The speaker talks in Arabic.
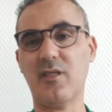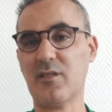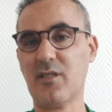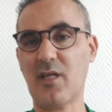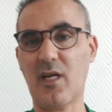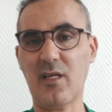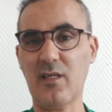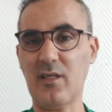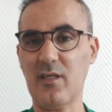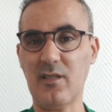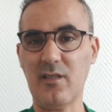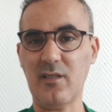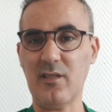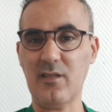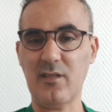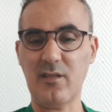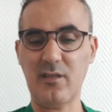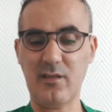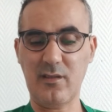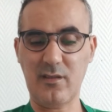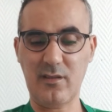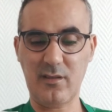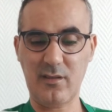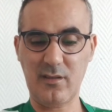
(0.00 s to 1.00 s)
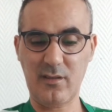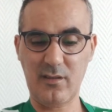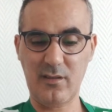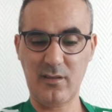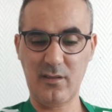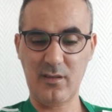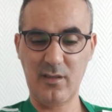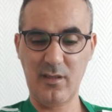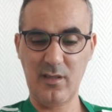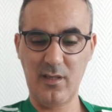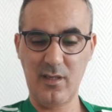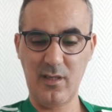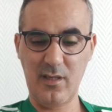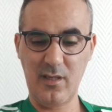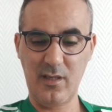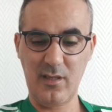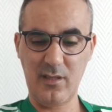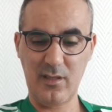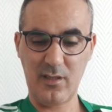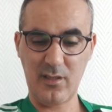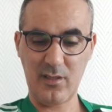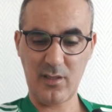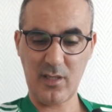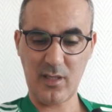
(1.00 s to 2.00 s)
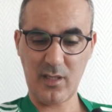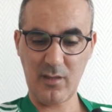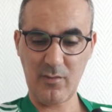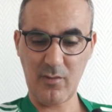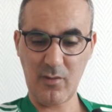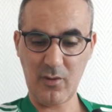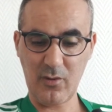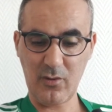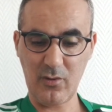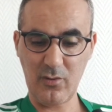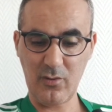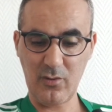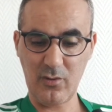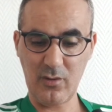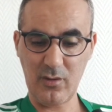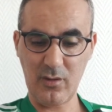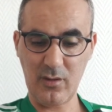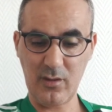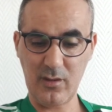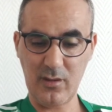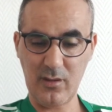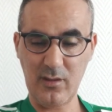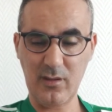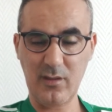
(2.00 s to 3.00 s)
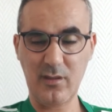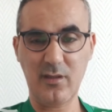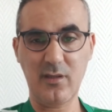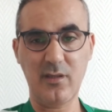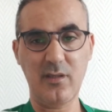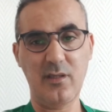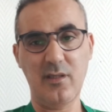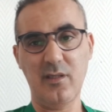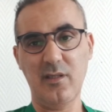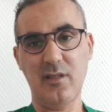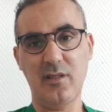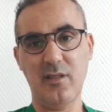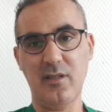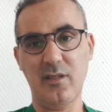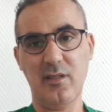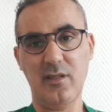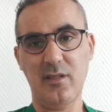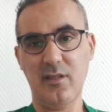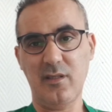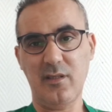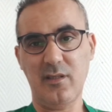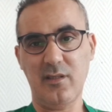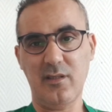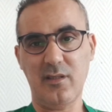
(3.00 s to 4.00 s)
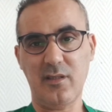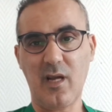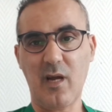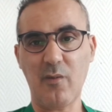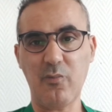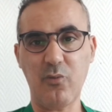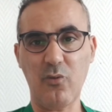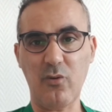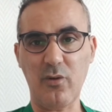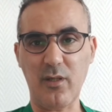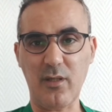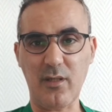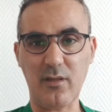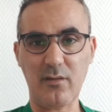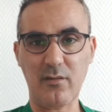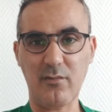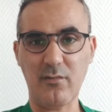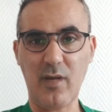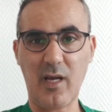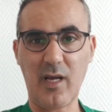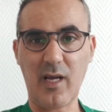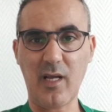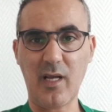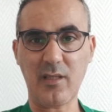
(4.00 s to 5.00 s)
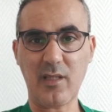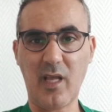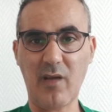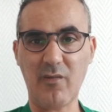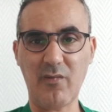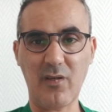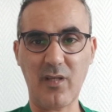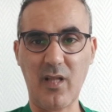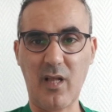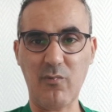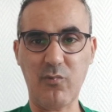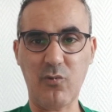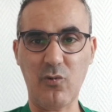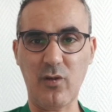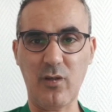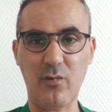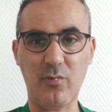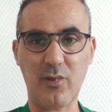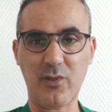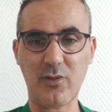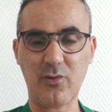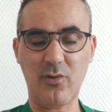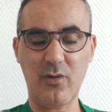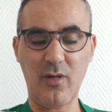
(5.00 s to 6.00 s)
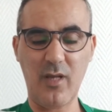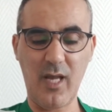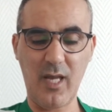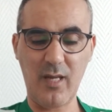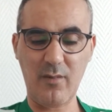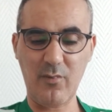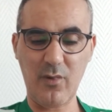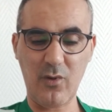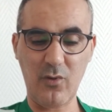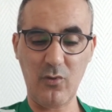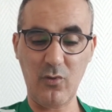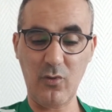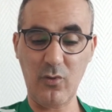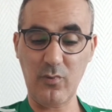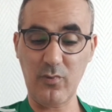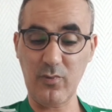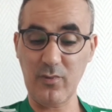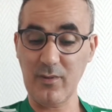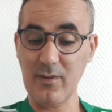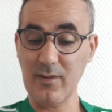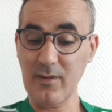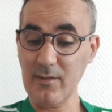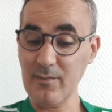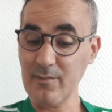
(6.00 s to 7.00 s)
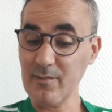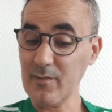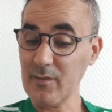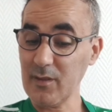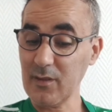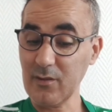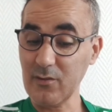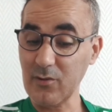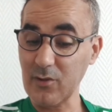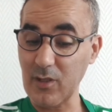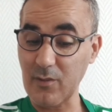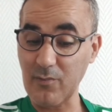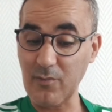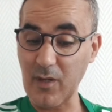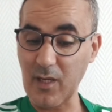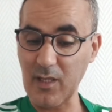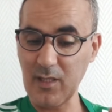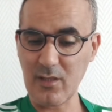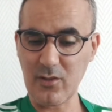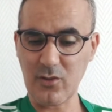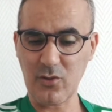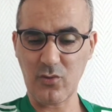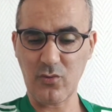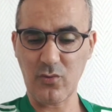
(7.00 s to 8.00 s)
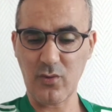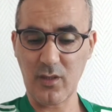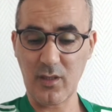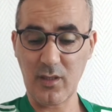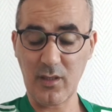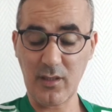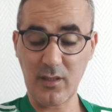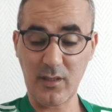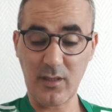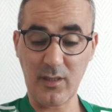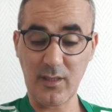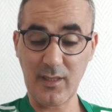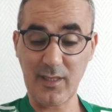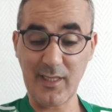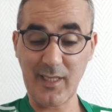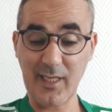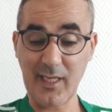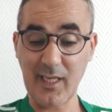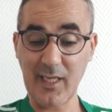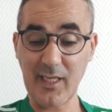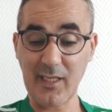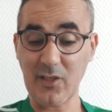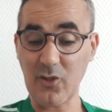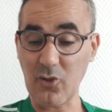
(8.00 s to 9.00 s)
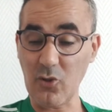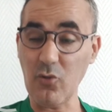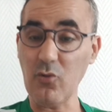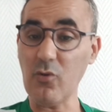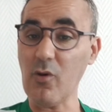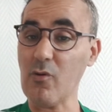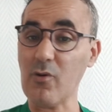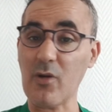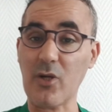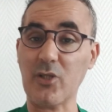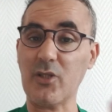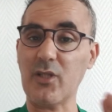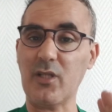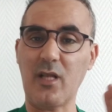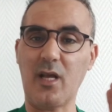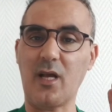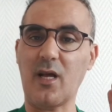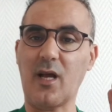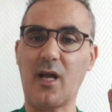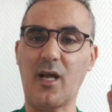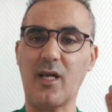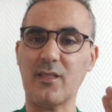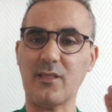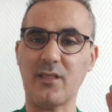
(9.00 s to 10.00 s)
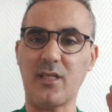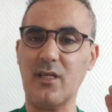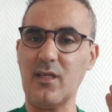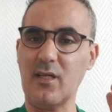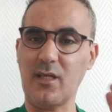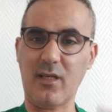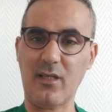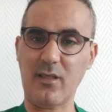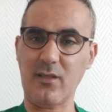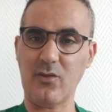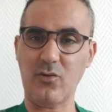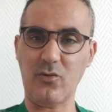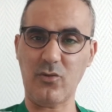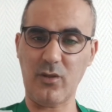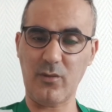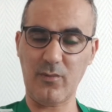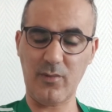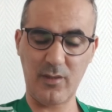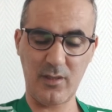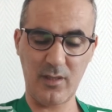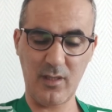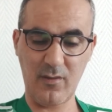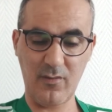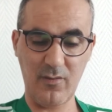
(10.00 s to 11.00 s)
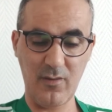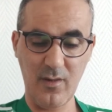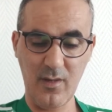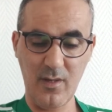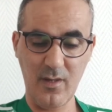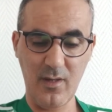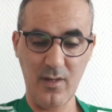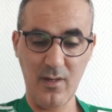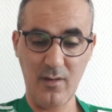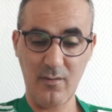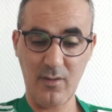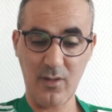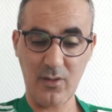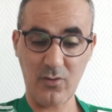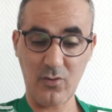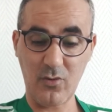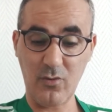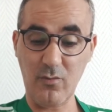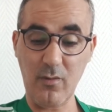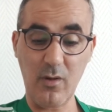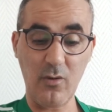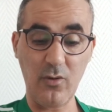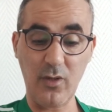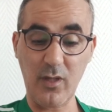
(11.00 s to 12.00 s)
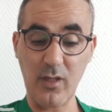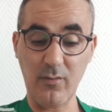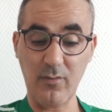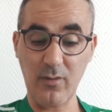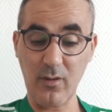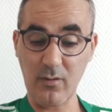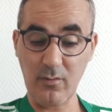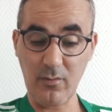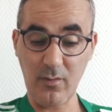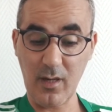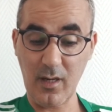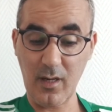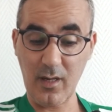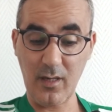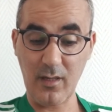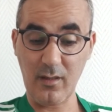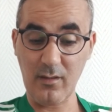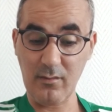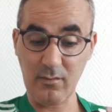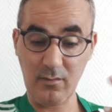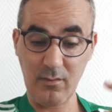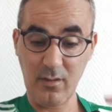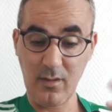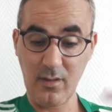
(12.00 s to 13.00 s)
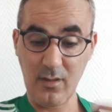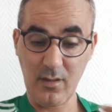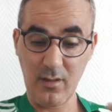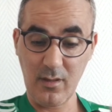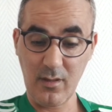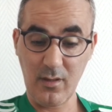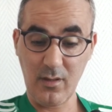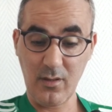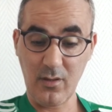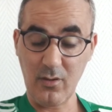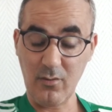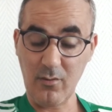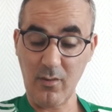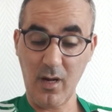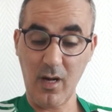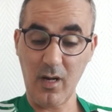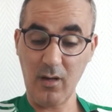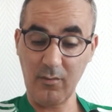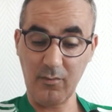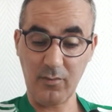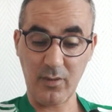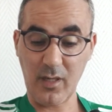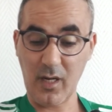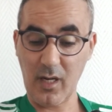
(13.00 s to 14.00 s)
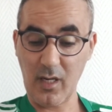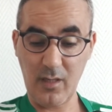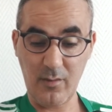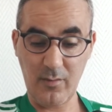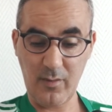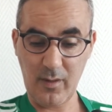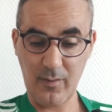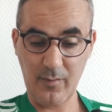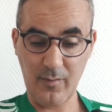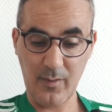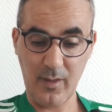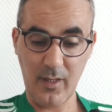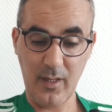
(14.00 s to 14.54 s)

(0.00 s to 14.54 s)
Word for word: يرجع يرجع كما يقولوا نابولي ما كان تاع في نابولي باسكو لاعب موهوب سي با هاد لي اللي غيرني هو ورشيد غازل اللي غيدوني بزاف باسكو موهبه وما معاهم براهيمي